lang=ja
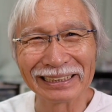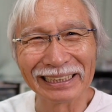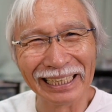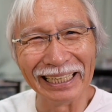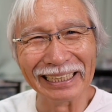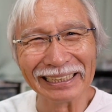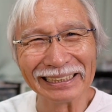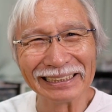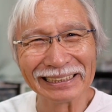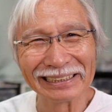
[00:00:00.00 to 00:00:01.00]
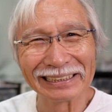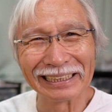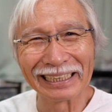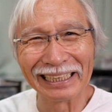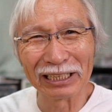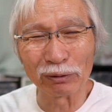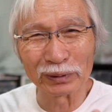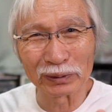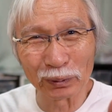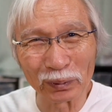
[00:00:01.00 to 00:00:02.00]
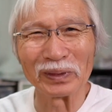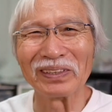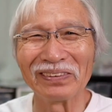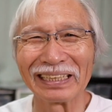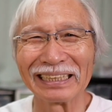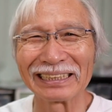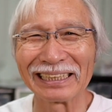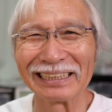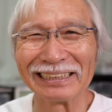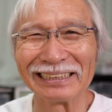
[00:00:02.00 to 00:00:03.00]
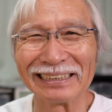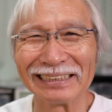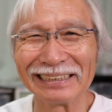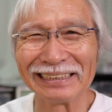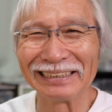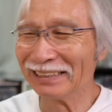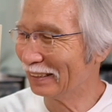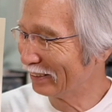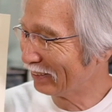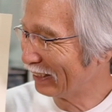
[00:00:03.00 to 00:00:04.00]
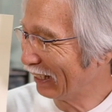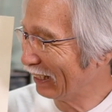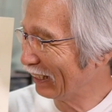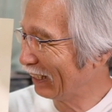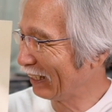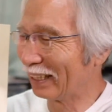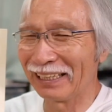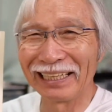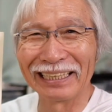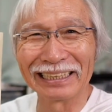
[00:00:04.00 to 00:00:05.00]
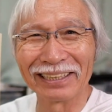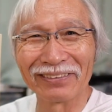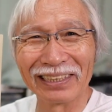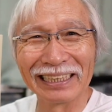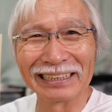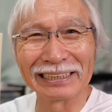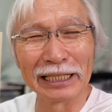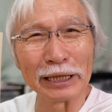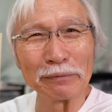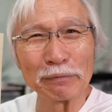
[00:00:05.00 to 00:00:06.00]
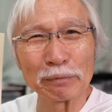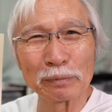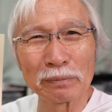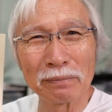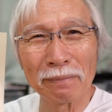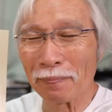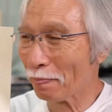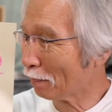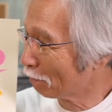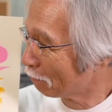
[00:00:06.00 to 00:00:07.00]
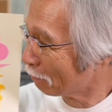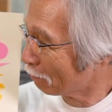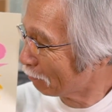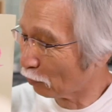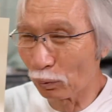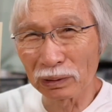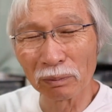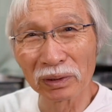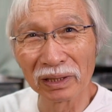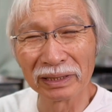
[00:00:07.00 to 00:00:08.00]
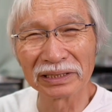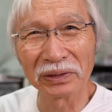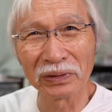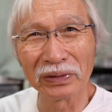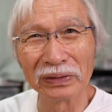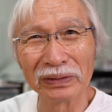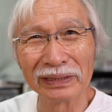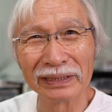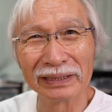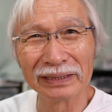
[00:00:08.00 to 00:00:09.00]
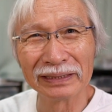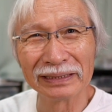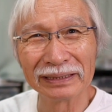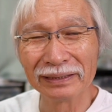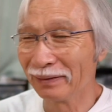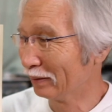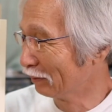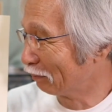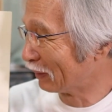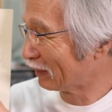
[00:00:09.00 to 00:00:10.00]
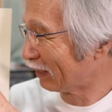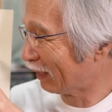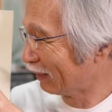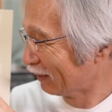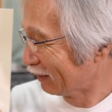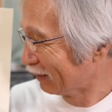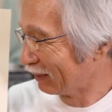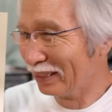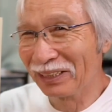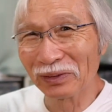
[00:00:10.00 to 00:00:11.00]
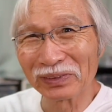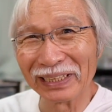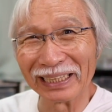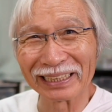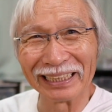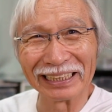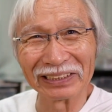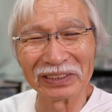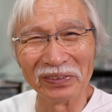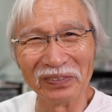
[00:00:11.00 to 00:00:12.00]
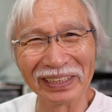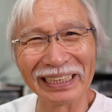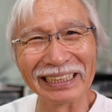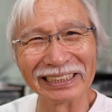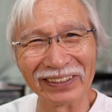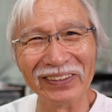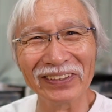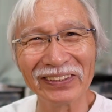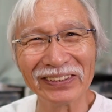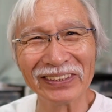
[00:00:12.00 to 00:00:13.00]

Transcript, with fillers: ねえ、素敵な色を作ろうというわけでした。そして、描いたのこれですね。とっても綺麗でしょまさか、2色で描いてるとは思えないでしょ